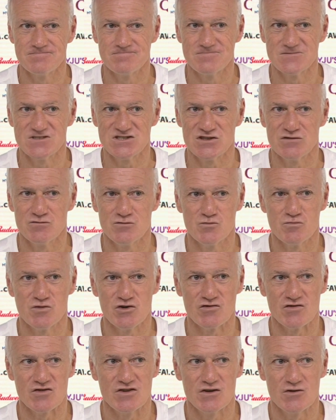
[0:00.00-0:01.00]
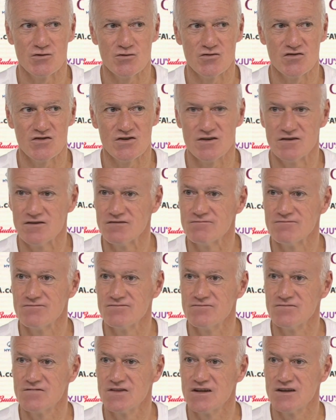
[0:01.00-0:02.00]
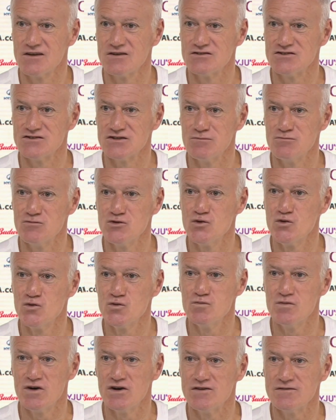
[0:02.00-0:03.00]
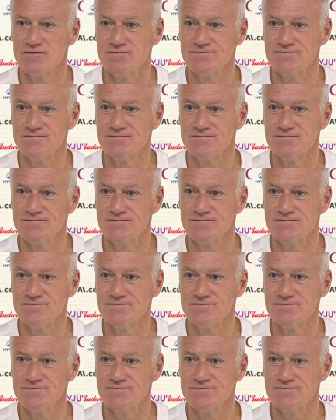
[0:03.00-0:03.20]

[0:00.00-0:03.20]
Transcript: si vous pensez que c'est c'est mieux ou pas,